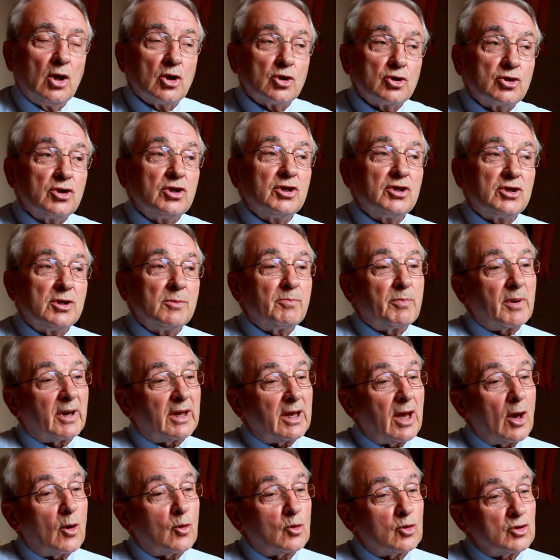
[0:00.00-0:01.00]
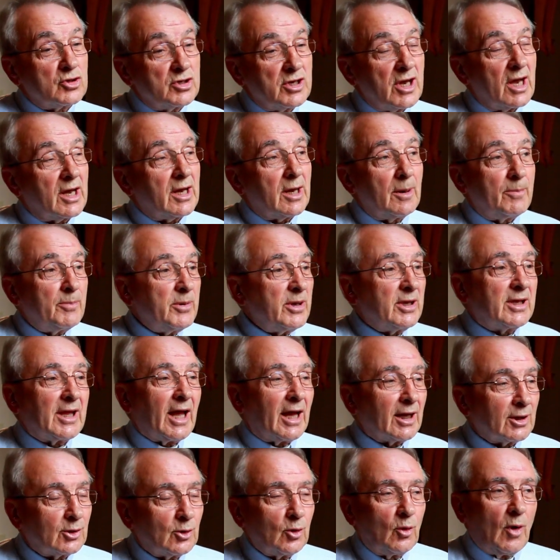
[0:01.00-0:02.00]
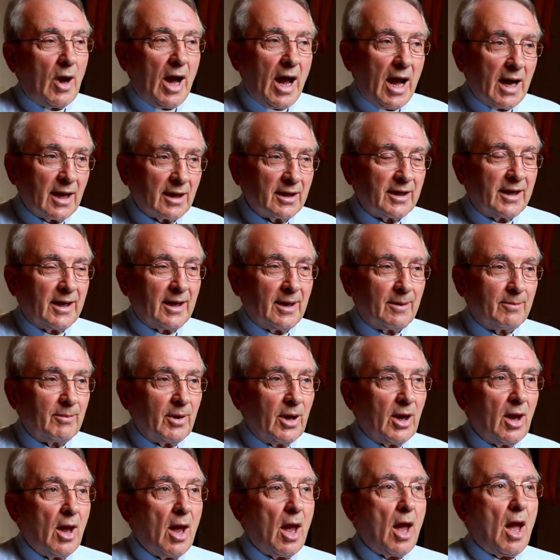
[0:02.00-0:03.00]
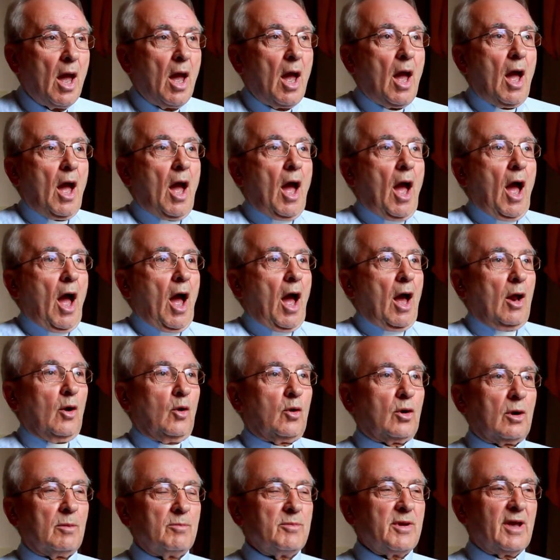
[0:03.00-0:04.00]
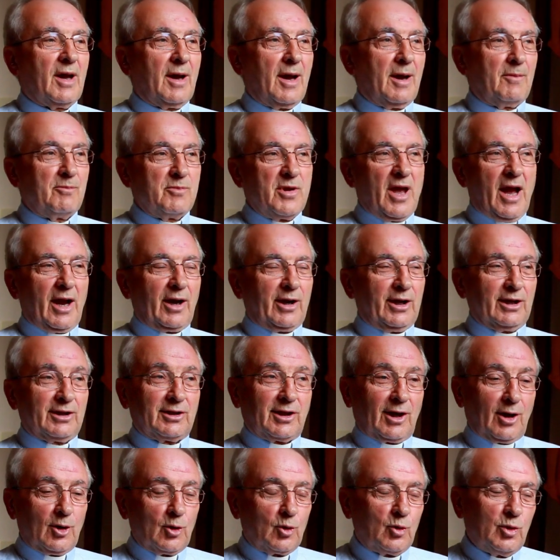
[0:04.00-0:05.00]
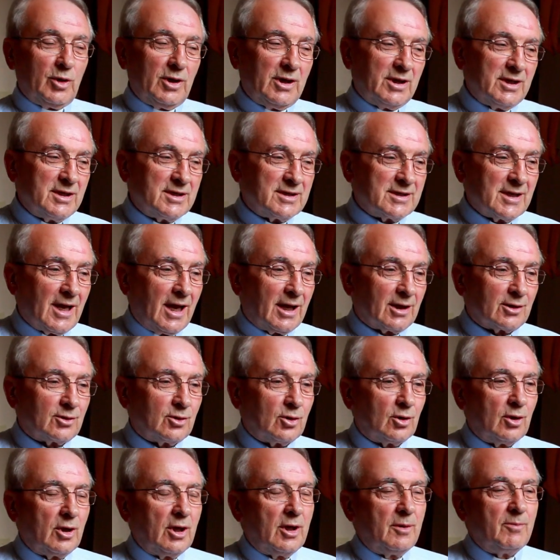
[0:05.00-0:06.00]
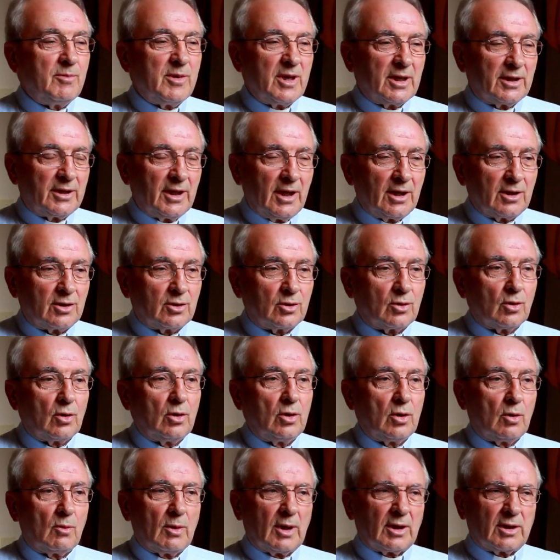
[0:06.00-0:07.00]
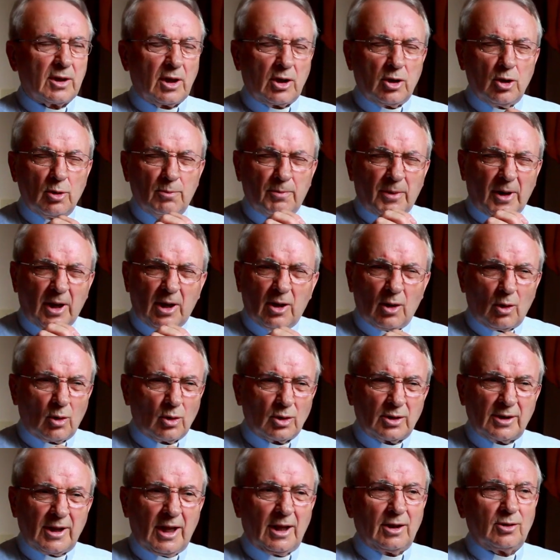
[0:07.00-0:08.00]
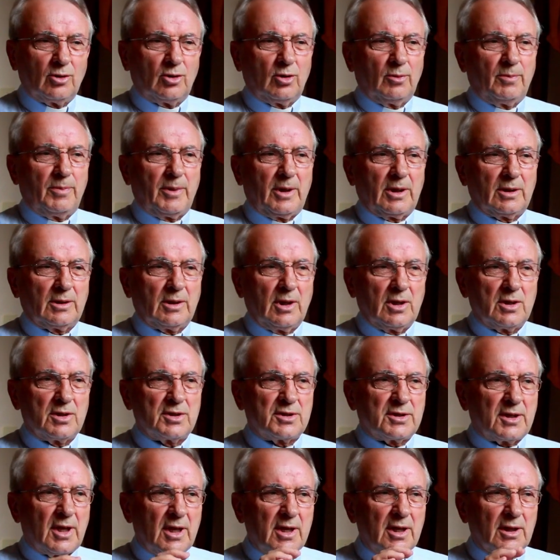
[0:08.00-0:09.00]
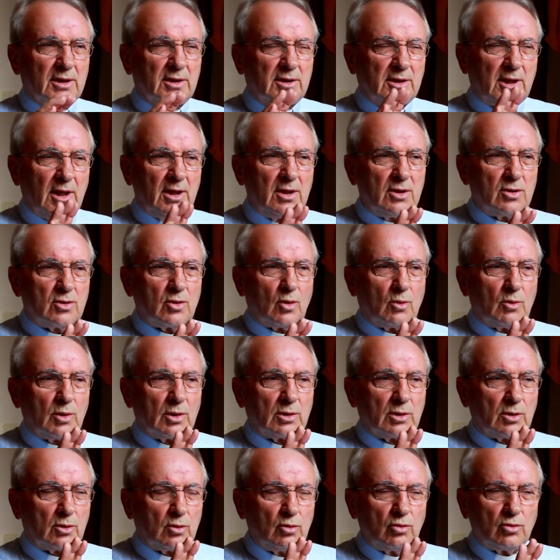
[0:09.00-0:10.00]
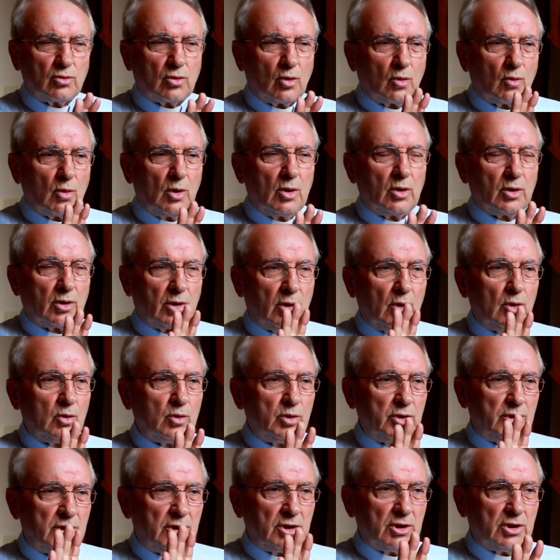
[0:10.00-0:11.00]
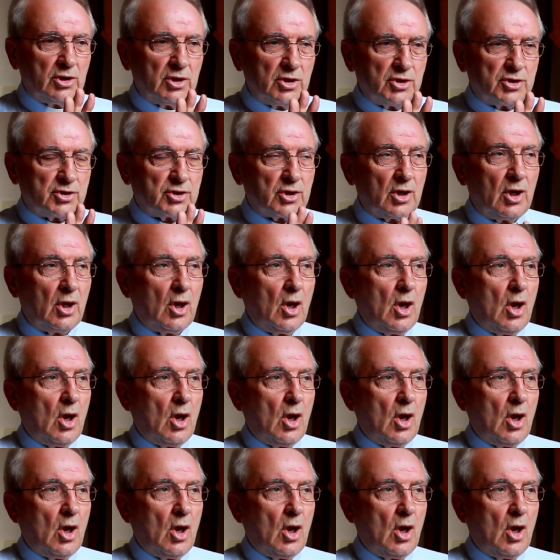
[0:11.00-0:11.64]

Sì, sì, perché così è capitato anche a me. Allora mi ha, mi ha anche tranquillizzato e mi ha detto, guarda che io pregherò tanto per te, stai attento a tutto quello che lui ti dice.